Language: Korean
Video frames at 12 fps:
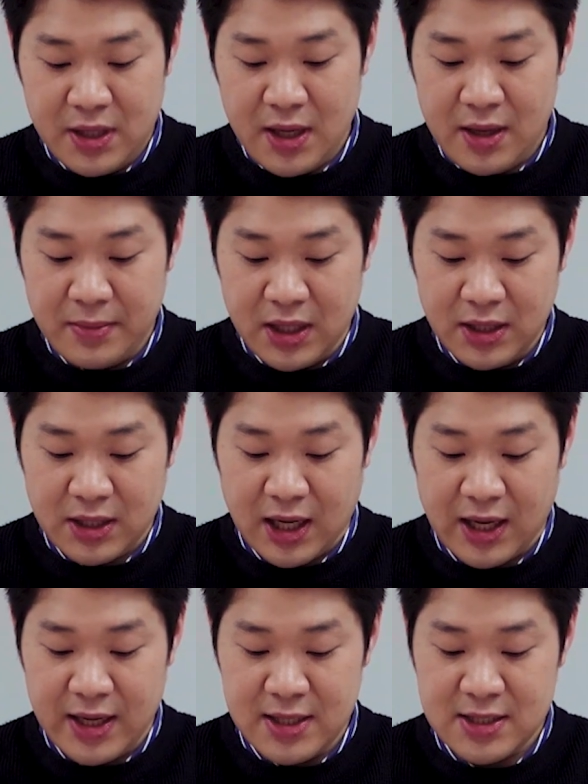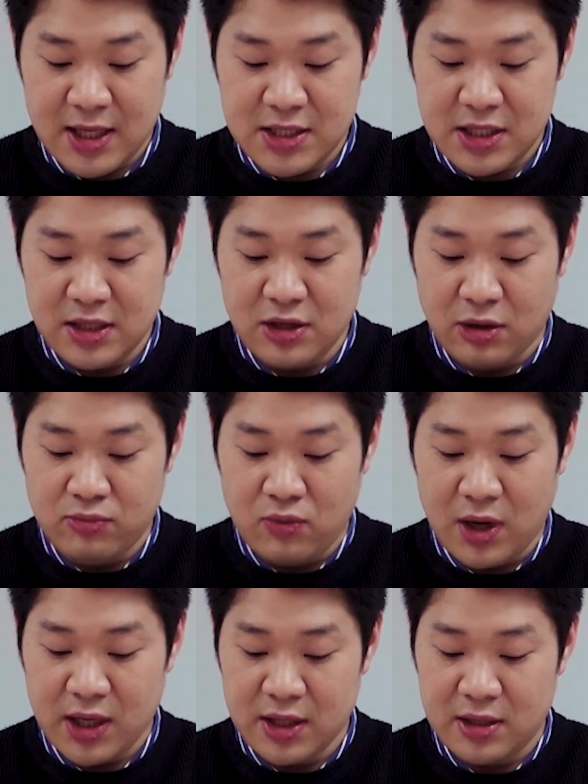피해 및 가해 사실
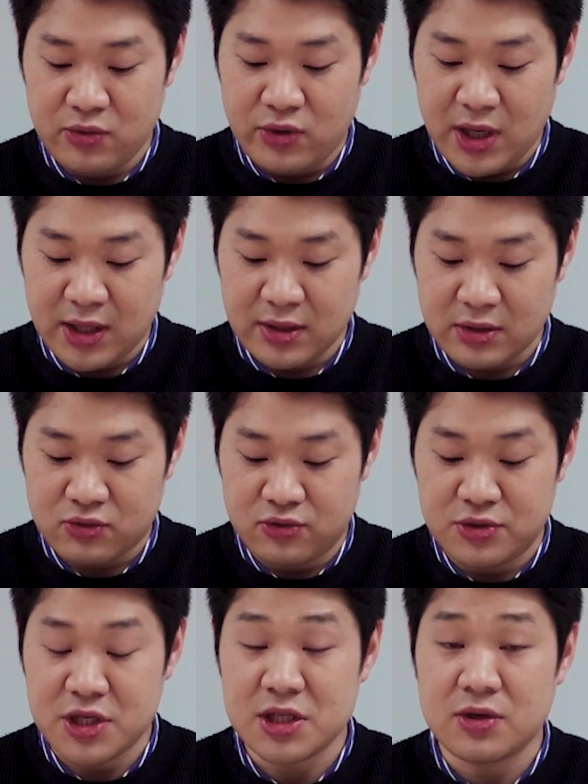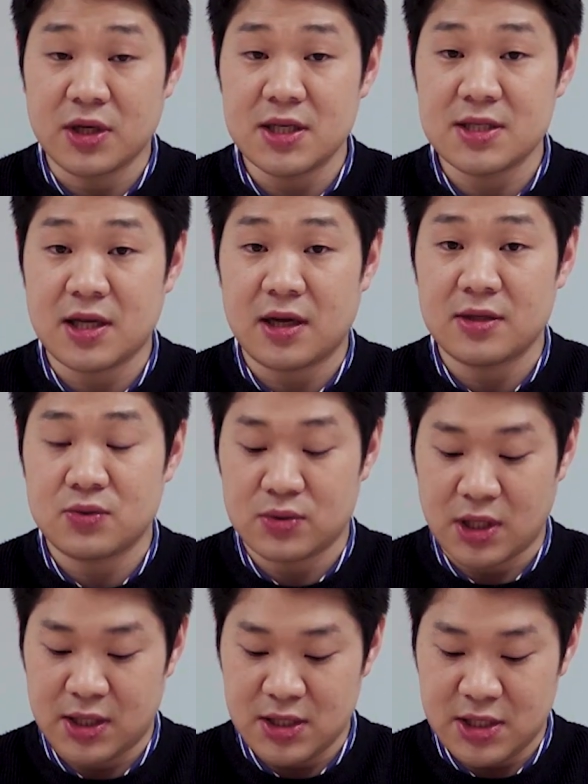여부 확인을 위한 구체적인 사안
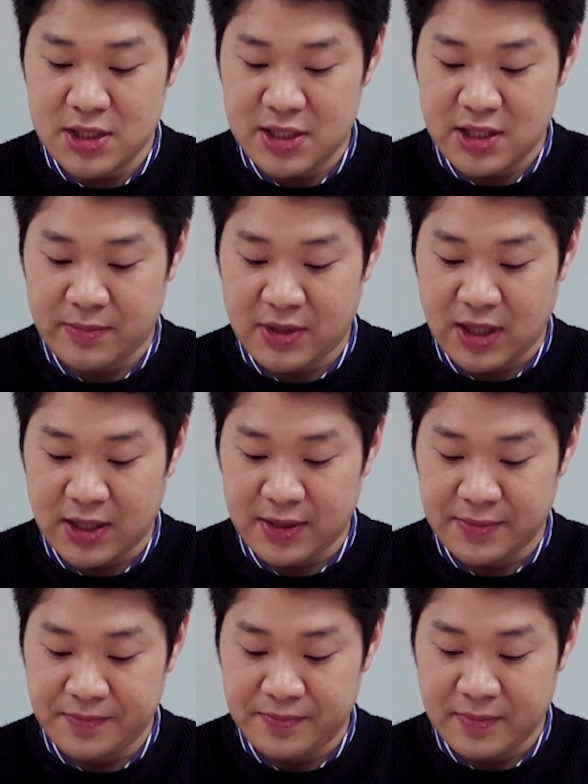조사를 실시합니다.